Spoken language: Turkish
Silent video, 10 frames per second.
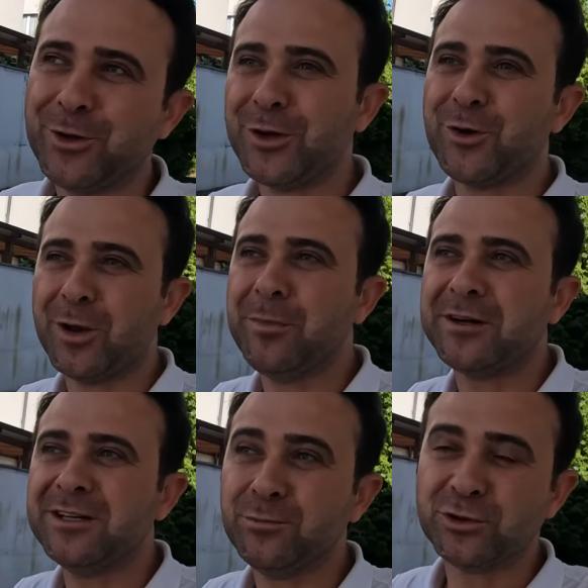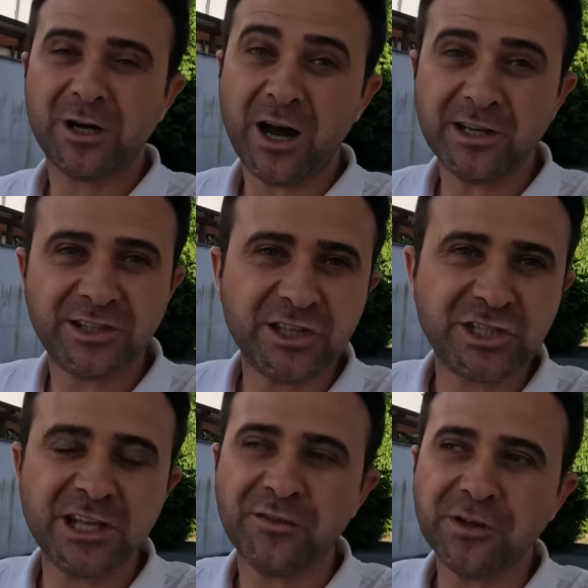buna göre bakın burada
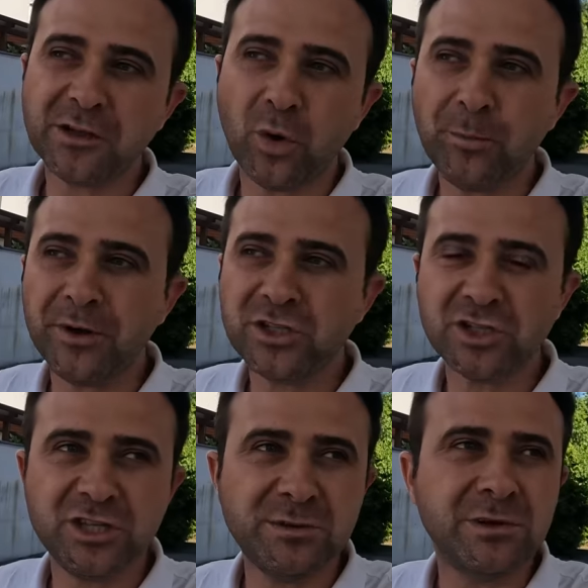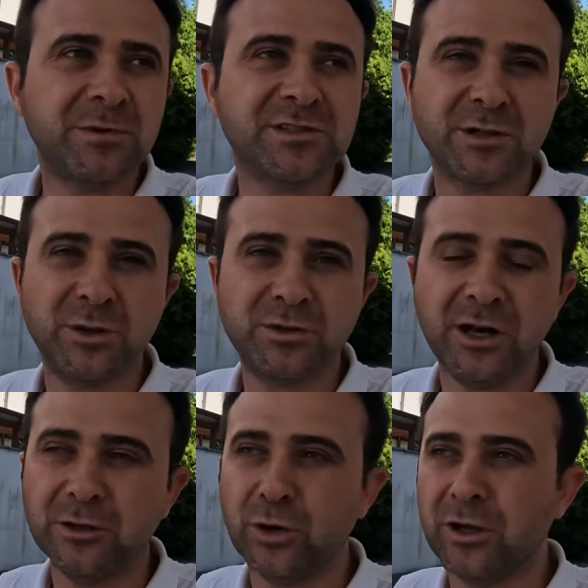IT'ciler falan 15-20 bin
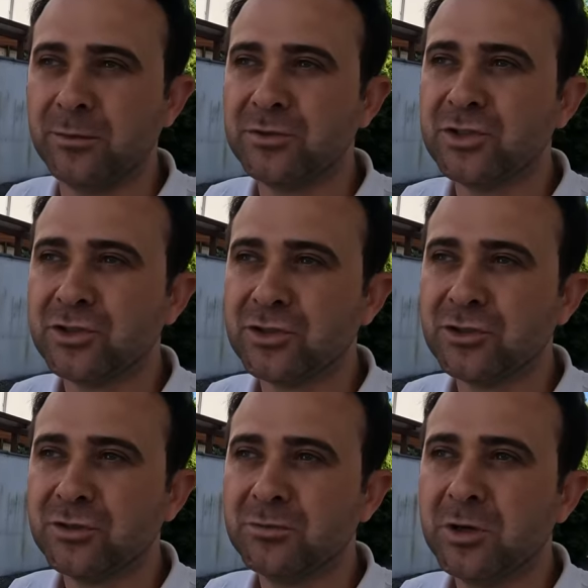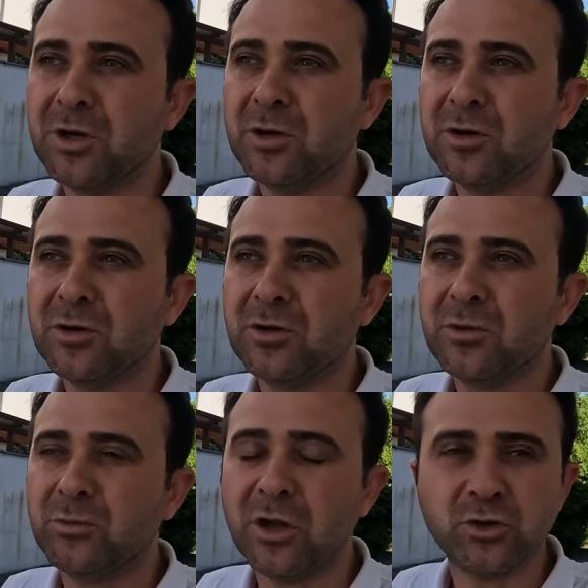zloty alıyorlarmış.
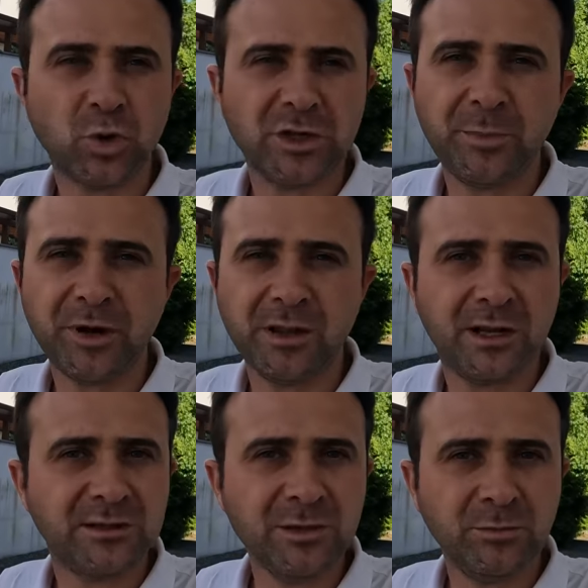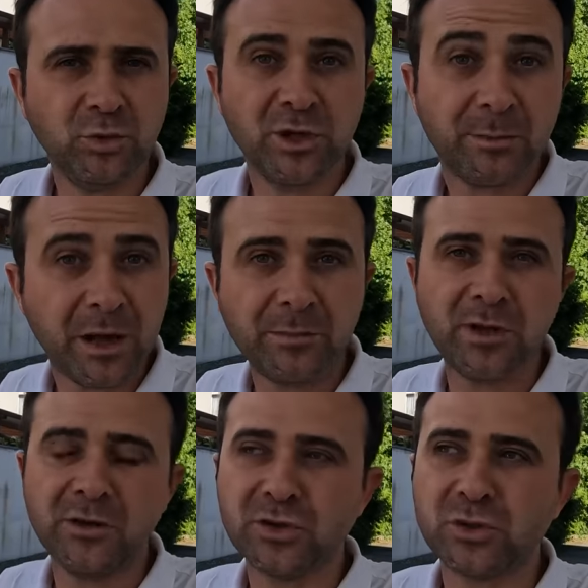Yani çok iyi paralar değil mi? Bunlar ben
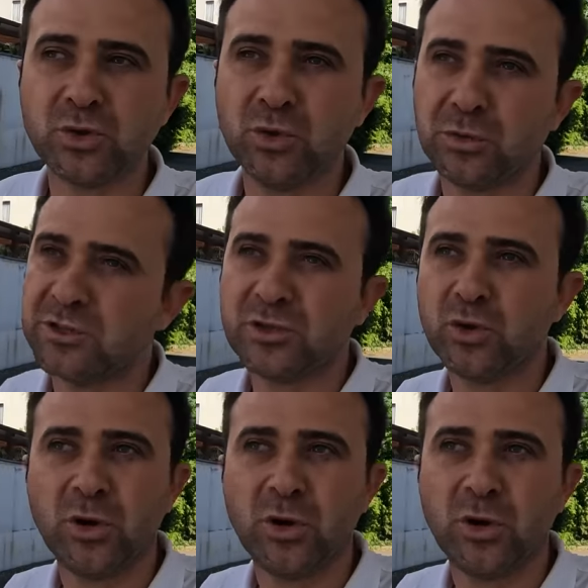mi yanlış düşünüyorum? Siz